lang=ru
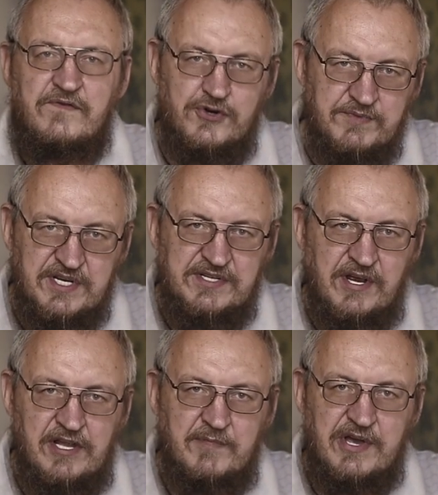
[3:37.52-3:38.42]
В чем
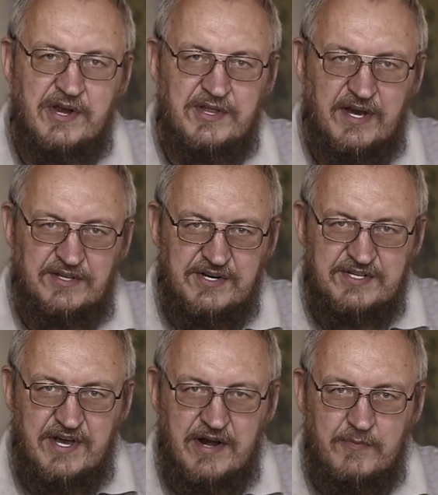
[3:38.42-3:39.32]
состояла моя
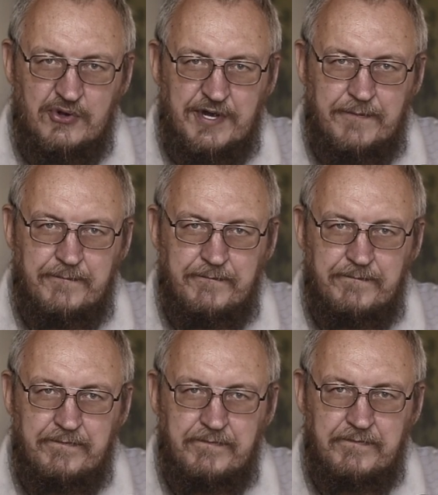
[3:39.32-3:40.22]
редакторская работа?
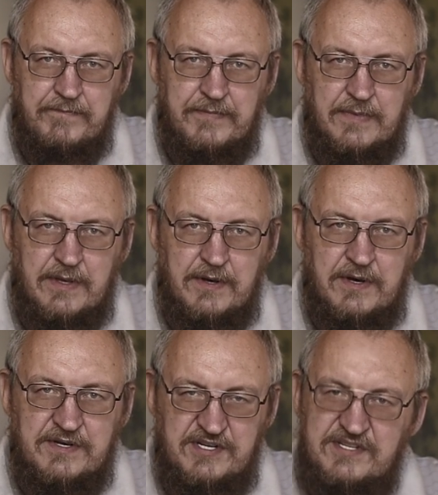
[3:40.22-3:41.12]

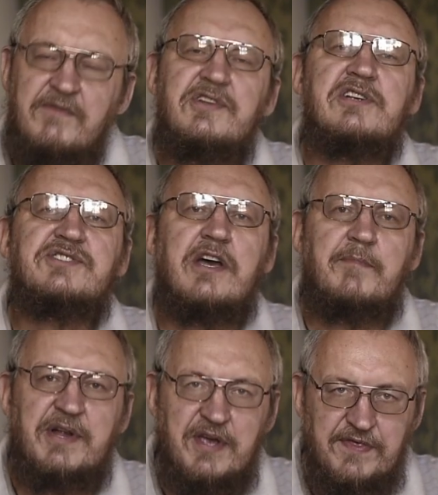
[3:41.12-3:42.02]
Составительская,
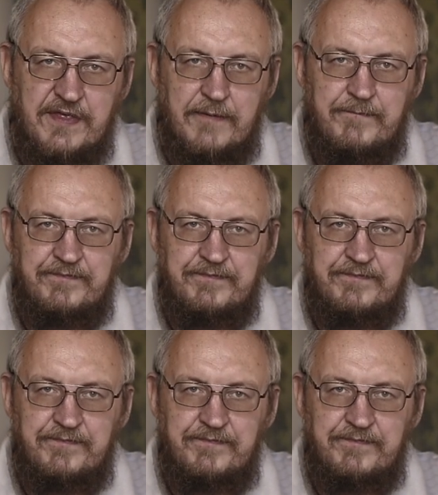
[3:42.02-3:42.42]
понятно.